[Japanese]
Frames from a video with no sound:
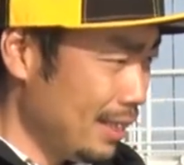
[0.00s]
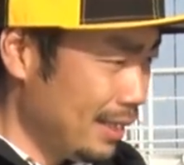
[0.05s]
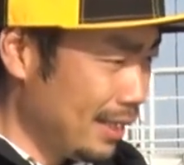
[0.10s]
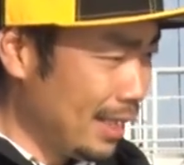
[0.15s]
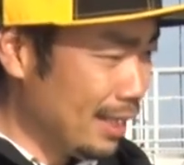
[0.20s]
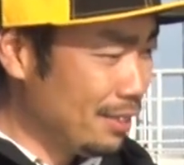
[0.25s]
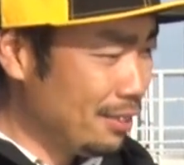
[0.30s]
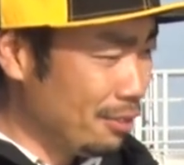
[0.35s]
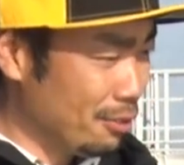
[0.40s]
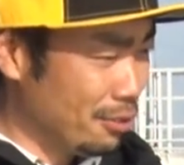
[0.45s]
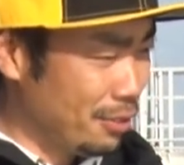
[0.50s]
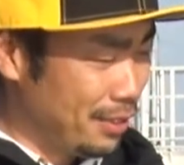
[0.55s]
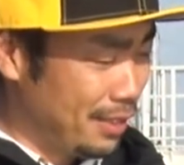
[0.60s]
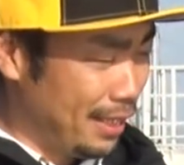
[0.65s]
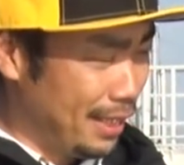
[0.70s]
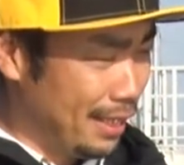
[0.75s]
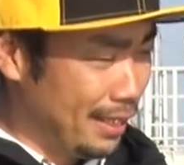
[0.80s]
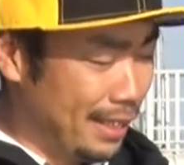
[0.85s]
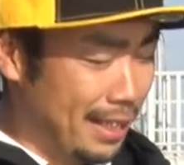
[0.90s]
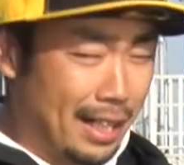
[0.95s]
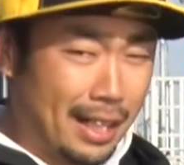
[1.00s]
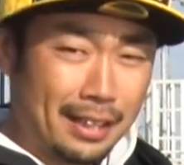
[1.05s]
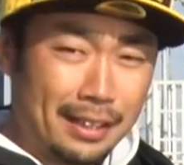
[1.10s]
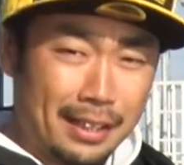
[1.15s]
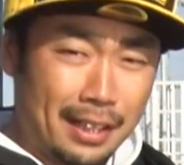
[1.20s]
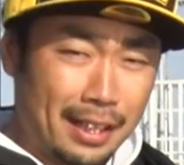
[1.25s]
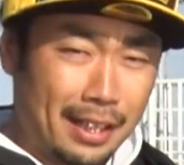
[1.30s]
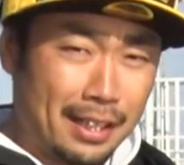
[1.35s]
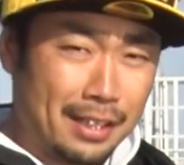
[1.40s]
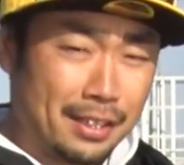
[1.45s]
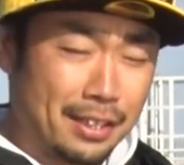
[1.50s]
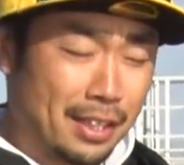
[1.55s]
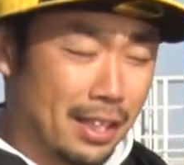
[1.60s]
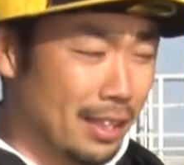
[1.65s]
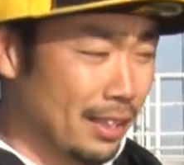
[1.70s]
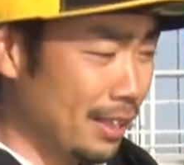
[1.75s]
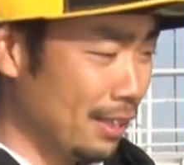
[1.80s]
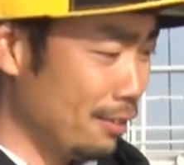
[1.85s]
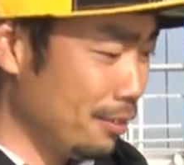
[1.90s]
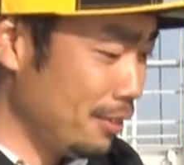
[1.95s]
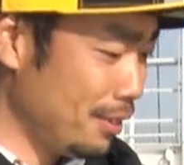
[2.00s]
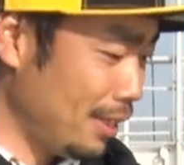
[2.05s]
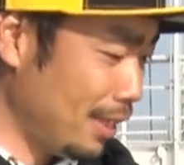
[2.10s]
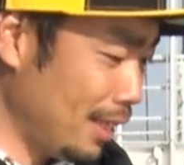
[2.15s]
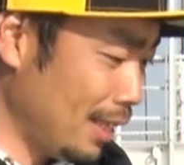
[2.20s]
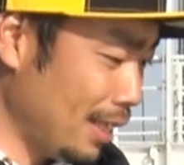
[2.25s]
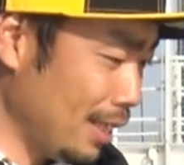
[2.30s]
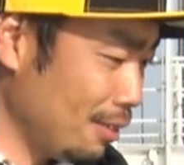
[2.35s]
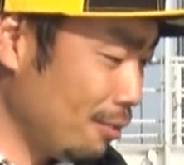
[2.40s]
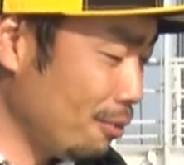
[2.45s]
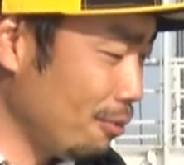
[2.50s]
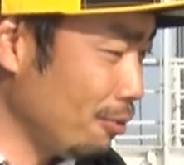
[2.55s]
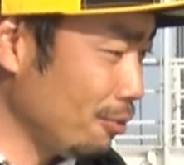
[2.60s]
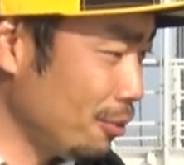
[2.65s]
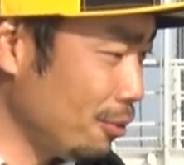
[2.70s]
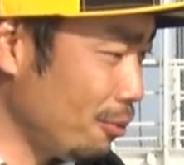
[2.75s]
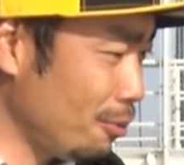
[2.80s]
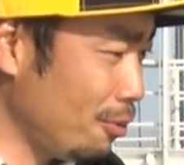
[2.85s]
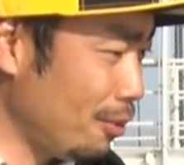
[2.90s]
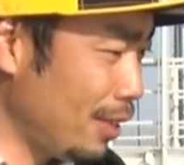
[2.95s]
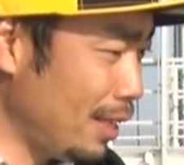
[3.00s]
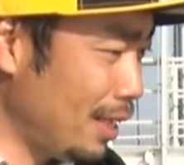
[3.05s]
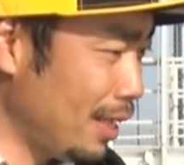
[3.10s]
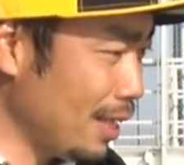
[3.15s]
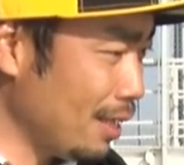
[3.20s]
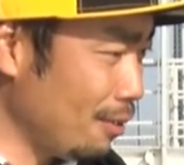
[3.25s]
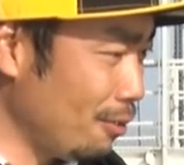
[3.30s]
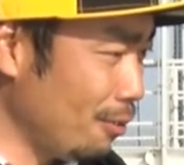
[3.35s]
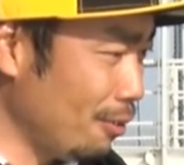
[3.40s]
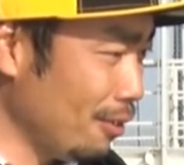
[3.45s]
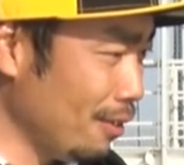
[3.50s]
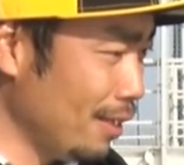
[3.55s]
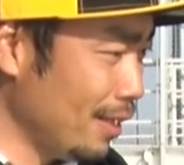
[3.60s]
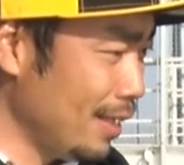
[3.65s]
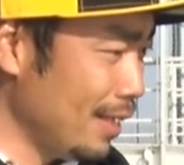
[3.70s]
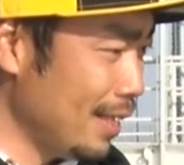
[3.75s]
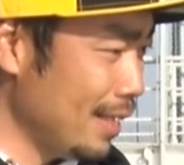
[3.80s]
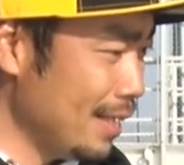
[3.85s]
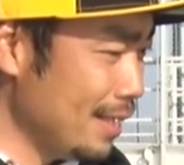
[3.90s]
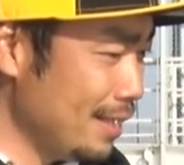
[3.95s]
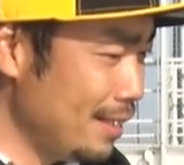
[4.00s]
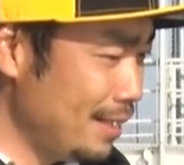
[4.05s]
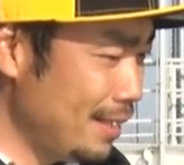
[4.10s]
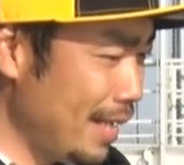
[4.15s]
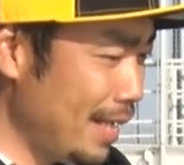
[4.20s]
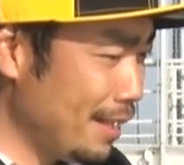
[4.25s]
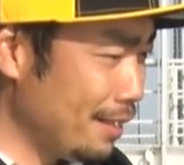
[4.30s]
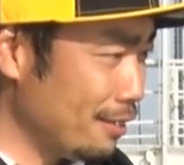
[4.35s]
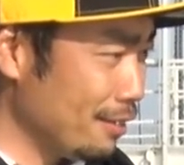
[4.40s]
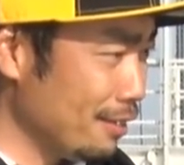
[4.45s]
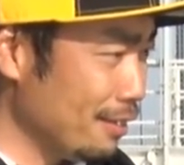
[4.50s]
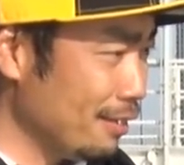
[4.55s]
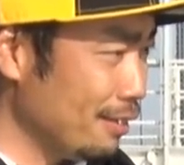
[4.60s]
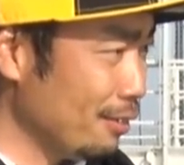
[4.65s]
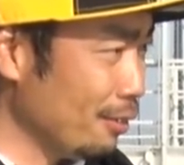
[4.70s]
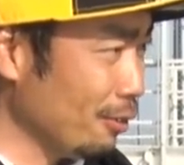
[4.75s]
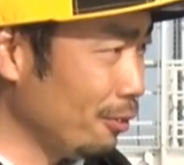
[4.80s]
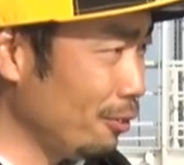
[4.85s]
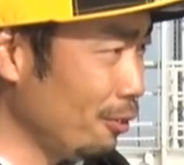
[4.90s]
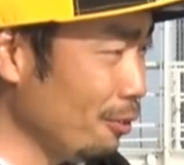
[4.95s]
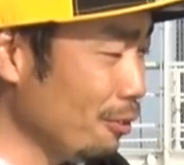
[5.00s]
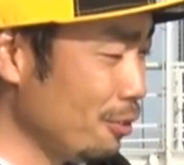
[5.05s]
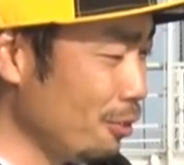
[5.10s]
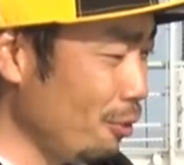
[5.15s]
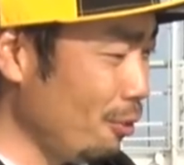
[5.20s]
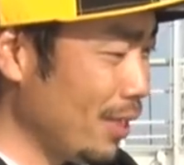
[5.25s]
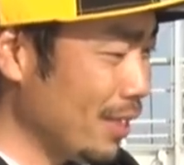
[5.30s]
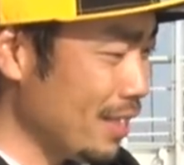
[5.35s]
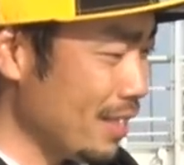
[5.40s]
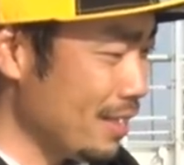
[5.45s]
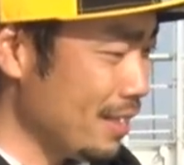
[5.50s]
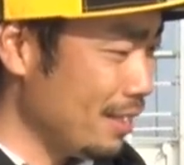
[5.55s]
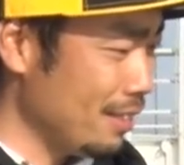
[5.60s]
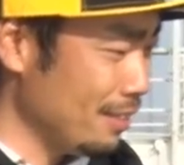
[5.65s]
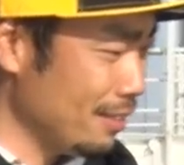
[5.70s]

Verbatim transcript: キャストして狙ったレンジがあったとしたらそこからこうシェイクロットを上下させ